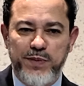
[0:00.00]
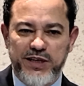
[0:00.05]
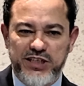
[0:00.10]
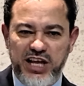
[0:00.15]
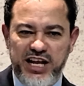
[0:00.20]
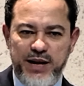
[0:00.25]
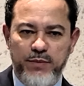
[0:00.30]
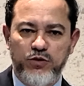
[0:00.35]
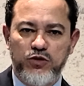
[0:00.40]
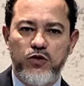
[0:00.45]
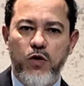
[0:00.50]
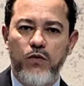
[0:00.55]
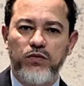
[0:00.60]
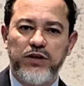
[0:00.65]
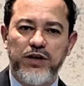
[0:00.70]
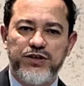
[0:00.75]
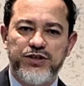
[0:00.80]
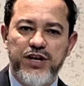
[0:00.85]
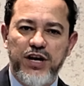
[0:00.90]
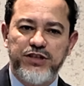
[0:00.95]
prestaremos
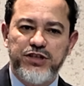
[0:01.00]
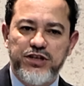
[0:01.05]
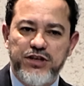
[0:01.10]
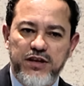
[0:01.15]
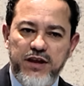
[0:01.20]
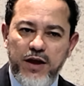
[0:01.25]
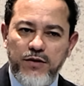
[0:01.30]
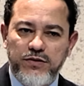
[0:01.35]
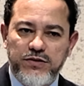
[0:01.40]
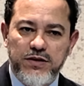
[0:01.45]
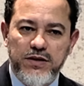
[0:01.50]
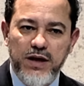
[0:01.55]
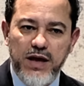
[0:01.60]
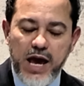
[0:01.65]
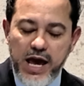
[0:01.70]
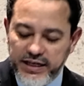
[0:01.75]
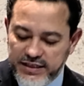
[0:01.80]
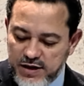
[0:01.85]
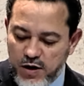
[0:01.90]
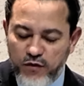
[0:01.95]
contas diante de Deus?
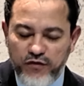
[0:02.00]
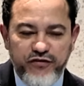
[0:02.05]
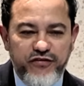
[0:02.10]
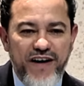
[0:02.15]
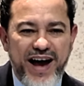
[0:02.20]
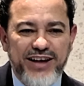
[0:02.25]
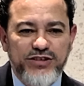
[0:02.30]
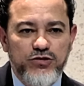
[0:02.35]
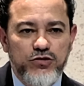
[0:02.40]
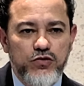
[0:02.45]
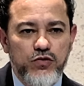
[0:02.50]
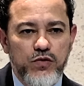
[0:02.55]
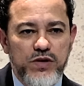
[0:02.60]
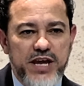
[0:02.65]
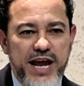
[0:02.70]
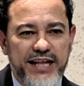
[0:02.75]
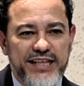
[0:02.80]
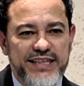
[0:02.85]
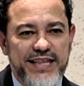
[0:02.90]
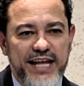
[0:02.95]
Se eu faço o
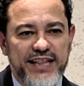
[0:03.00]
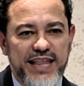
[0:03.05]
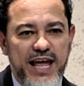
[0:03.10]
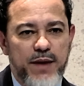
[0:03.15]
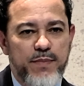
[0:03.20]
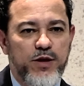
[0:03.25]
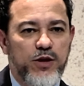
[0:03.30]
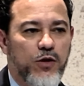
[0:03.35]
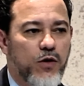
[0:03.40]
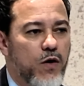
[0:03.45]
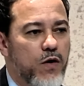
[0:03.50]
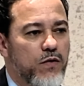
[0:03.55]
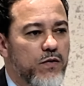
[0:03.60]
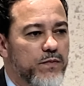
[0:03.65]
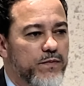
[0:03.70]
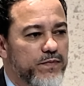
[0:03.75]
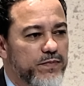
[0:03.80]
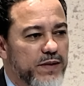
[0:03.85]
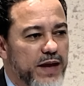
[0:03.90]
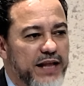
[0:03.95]
que ele
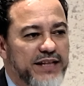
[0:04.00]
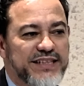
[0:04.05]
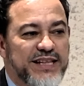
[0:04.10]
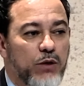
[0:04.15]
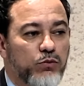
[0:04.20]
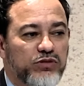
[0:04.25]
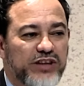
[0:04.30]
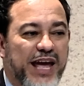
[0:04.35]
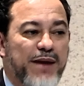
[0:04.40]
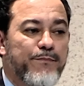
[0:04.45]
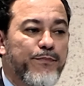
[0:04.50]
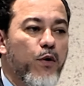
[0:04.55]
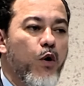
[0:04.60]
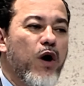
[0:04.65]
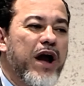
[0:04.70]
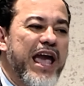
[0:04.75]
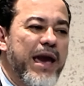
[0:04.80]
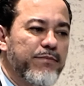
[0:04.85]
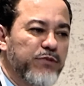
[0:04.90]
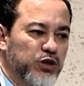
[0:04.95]
determinou, ele não tem
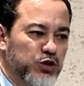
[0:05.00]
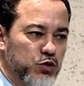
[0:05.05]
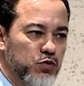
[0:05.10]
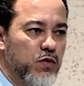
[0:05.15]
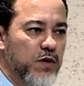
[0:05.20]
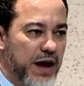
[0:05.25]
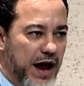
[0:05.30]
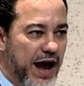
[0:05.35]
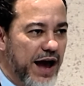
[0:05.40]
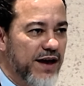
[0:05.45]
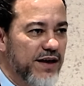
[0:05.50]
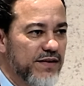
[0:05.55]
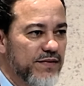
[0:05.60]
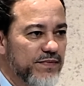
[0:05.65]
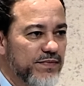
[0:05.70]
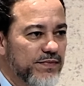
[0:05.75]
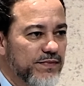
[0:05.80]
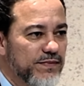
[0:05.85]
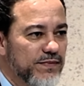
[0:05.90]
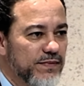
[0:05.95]
por que me julgar.
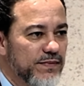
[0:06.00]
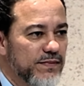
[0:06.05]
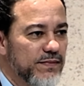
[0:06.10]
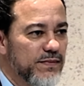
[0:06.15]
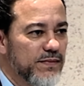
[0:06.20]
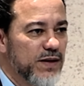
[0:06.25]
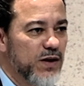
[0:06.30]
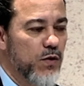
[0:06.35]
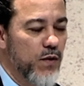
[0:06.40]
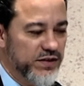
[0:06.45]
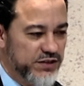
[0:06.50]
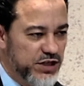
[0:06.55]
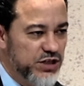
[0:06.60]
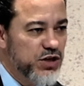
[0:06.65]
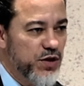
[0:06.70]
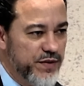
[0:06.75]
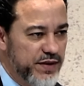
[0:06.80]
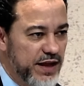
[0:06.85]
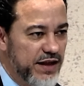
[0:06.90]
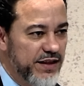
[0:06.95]
Como vocês
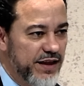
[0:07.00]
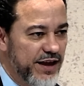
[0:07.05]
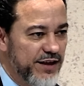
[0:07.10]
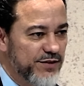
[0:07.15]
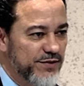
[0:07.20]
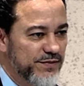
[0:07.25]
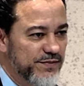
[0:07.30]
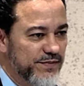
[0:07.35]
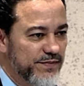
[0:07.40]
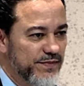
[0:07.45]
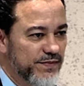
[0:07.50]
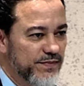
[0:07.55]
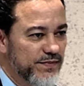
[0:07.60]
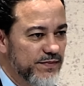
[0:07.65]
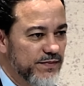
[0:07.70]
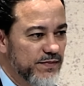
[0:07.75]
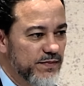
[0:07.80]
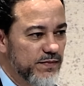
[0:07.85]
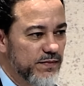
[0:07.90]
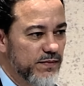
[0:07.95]
estão entendendo?
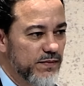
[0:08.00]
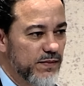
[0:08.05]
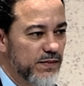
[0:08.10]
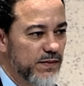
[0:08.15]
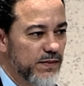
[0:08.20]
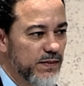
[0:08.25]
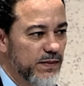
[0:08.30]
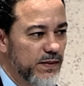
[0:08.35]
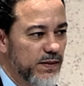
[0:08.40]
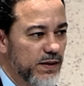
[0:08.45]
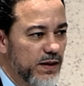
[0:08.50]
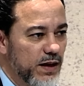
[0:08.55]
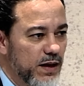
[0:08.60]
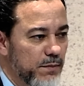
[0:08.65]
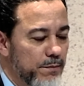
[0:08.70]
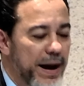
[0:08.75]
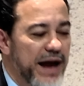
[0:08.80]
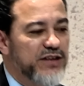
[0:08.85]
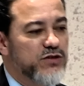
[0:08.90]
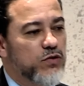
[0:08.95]

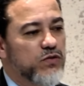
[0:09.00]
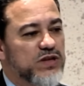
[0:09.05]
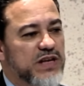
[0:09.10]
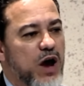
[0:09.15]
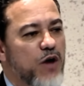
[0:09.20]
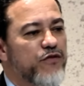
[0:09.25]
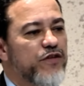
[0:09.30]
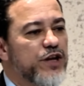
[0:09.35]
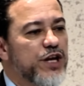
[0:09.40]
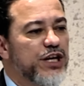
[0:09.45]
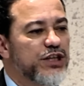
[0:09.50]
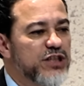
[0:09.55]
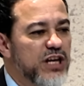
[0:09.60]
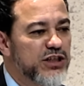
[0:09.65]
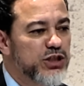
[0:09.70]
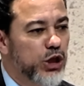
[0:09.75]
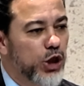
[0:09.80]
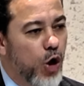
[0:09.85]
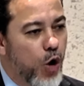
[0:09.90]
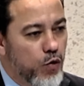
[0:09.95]
Mas os
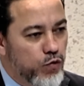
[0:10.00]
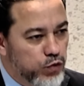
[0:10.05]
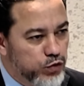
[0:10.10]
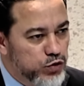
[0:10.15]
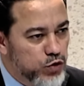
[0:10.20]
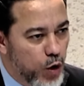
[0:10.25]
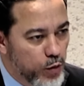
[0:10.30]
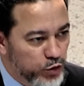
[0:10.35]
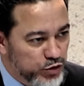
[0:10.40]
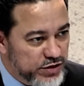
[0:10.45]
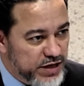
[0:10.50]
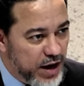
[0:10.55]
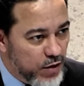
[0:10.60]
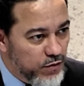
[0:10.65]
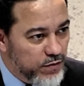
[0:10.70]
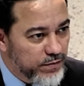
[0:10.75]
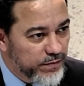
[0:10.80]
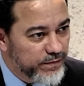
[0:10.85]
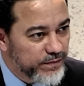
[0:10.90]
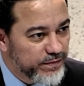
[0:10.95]
calvinistas, loucos como são,